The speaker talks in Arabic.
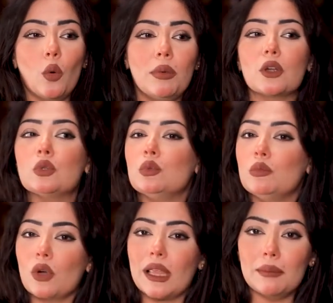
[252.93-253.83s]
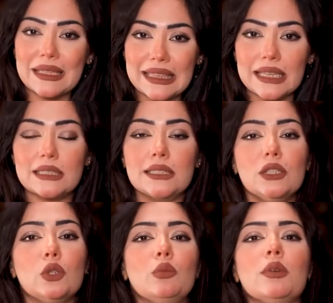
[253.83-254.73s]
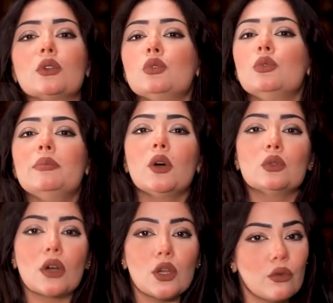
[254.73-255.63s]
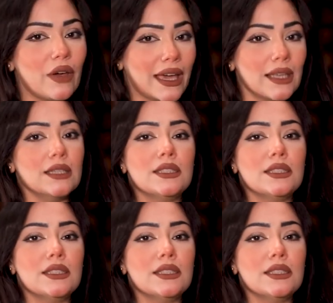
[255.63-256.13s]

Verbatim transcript: وبرضو مكالماتنا كتير وبرضو باخد رايه في حاجات